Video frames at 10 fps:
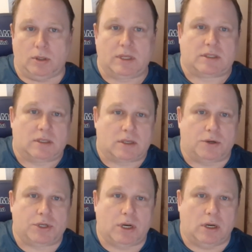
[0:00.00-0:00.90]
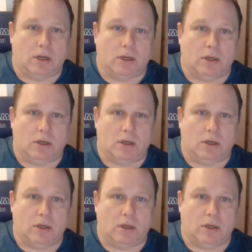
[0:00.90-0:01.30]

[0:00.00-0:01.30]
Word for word: нас-то исключили,